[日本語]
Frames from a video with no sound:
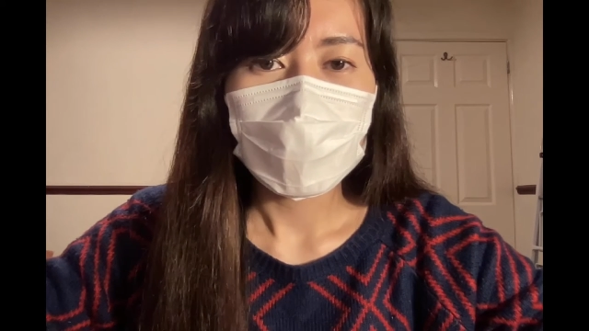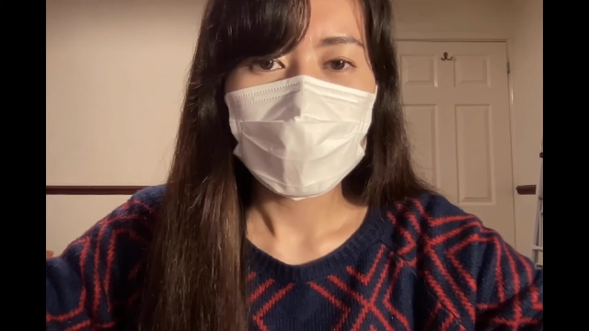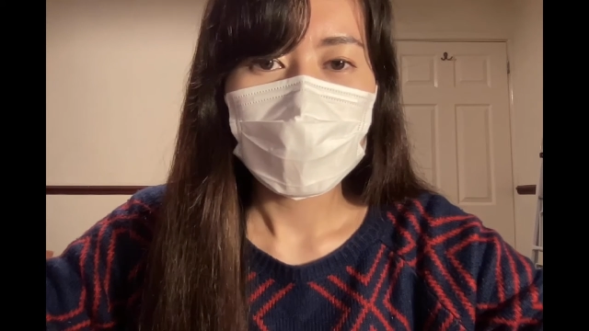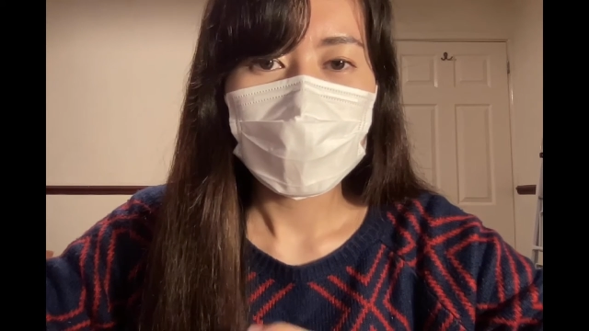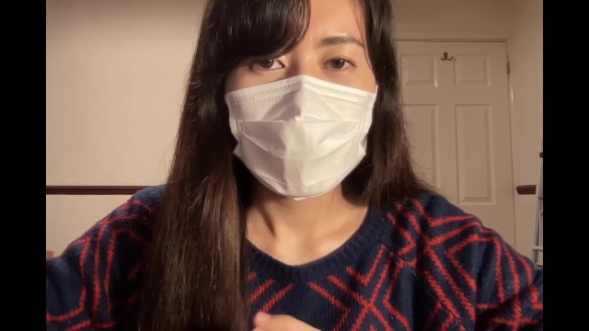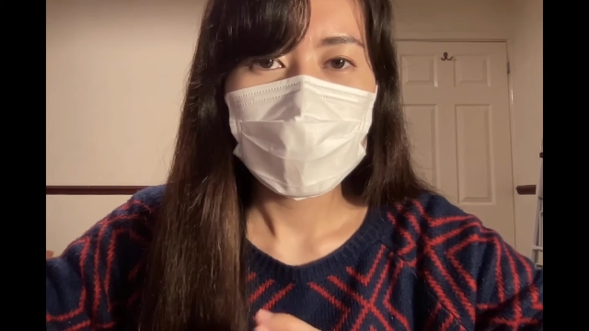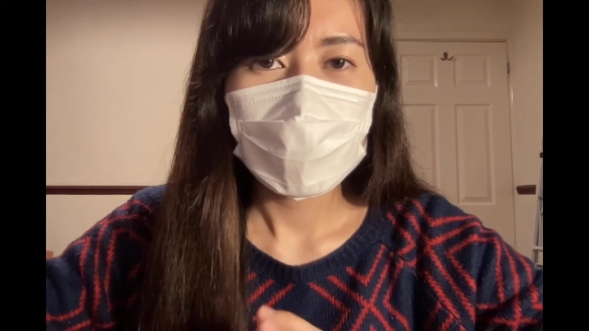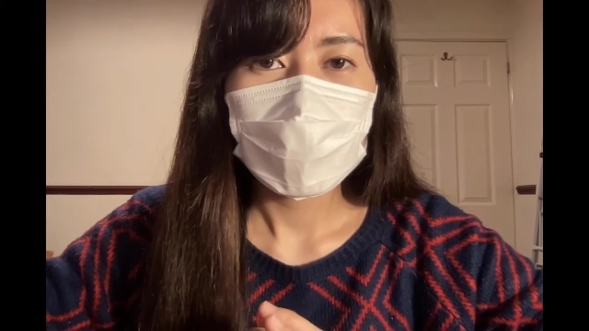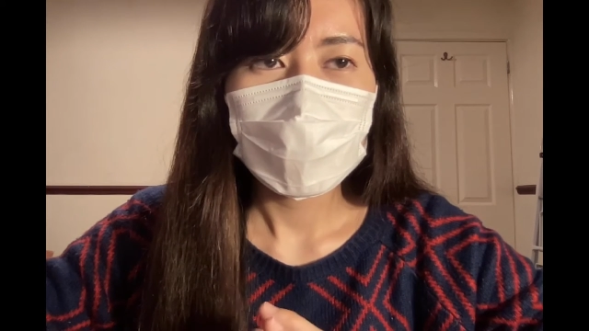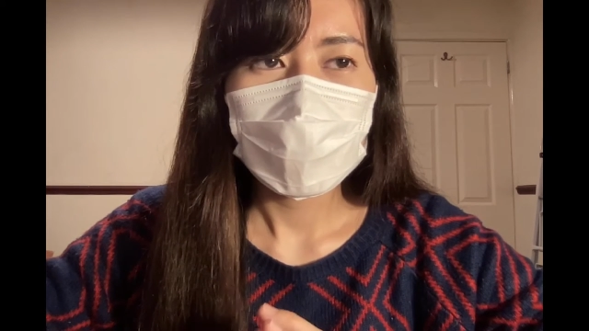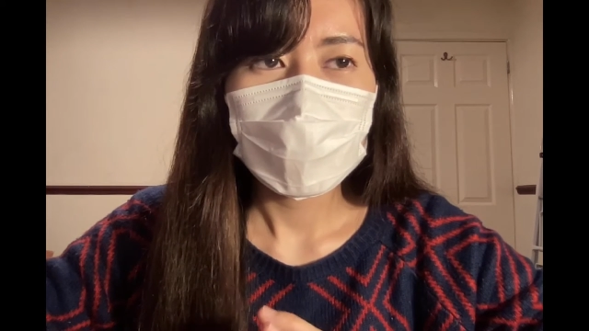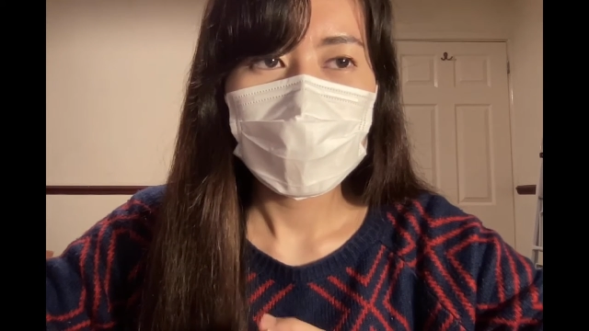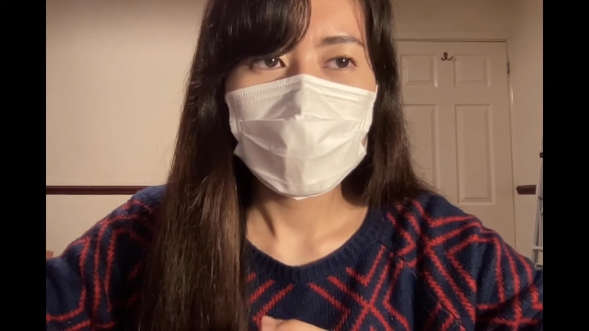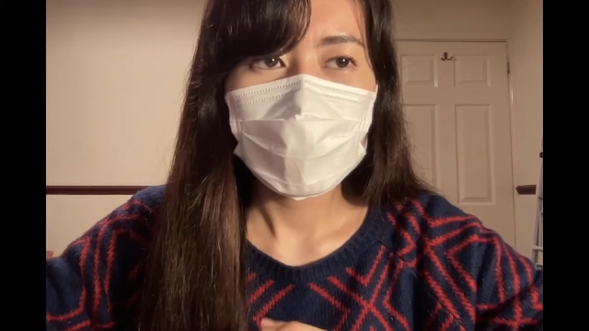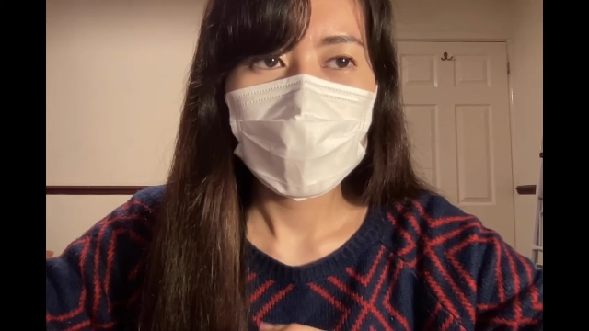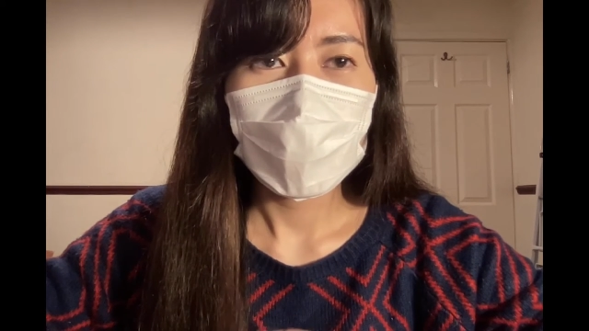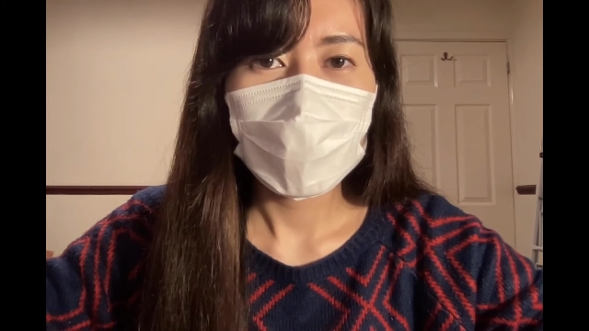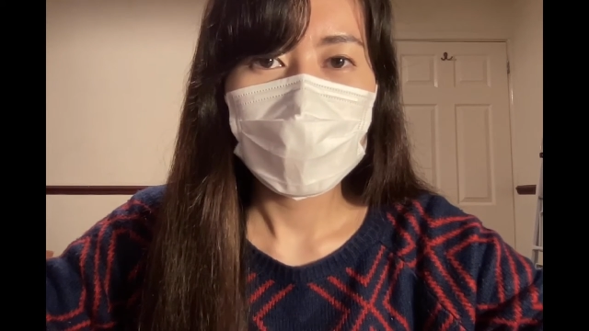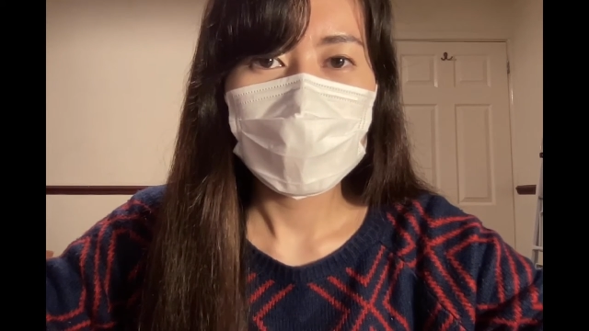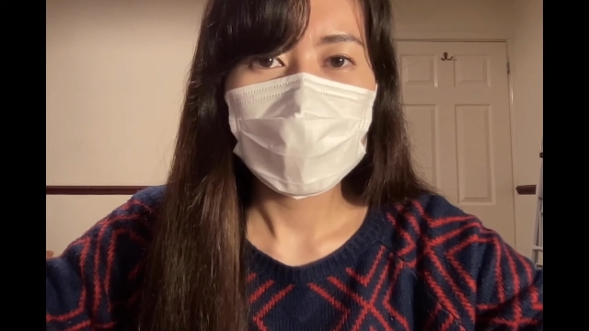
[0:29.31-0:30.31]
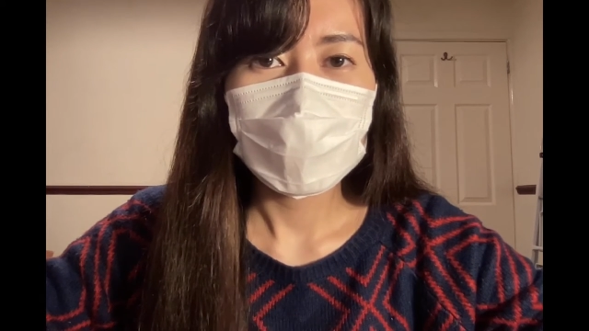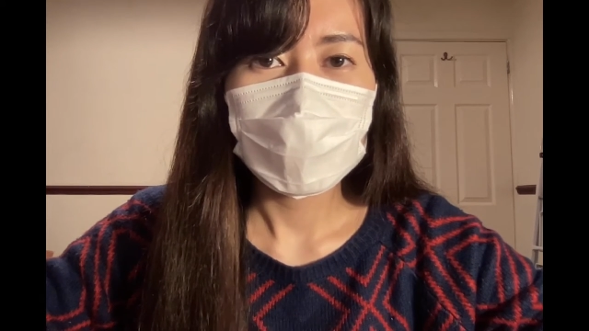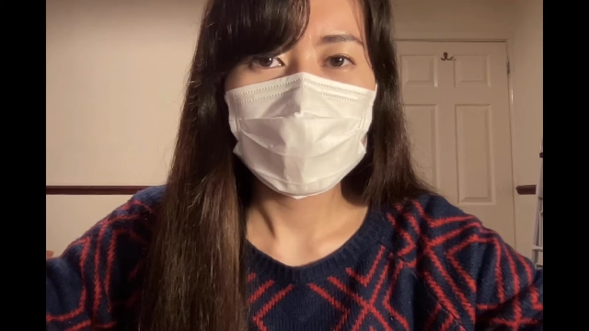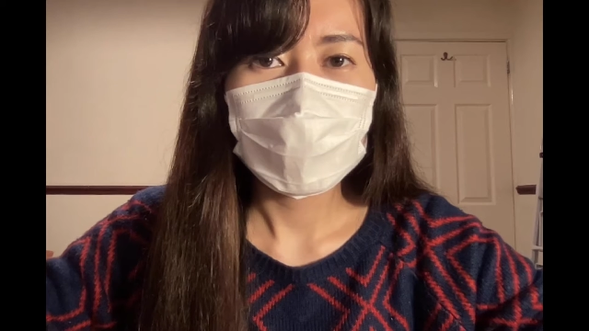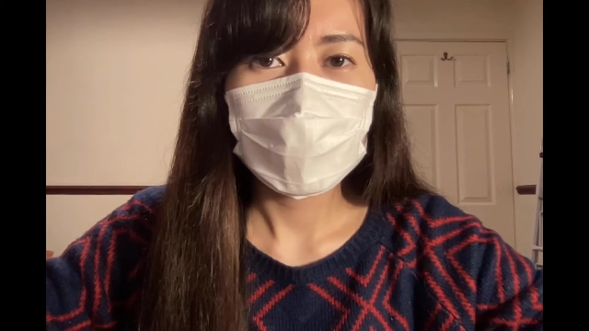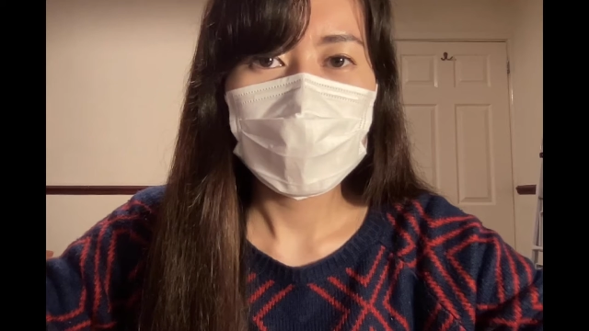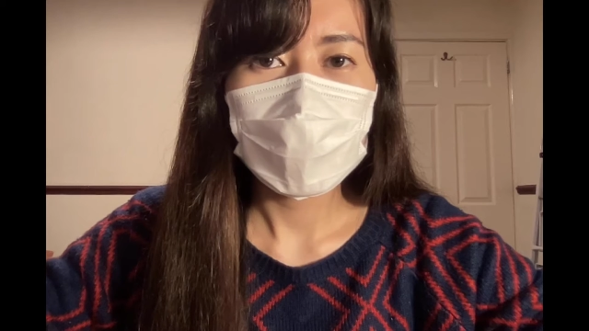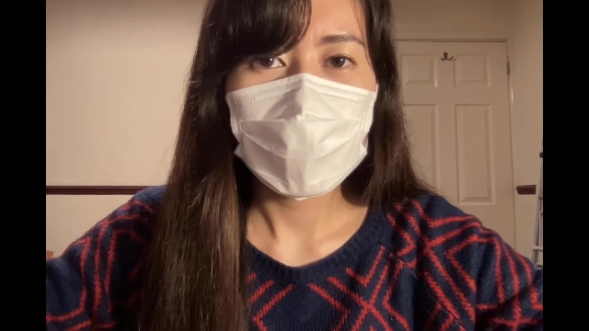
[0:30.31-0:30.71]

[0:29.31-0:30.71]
私はブルー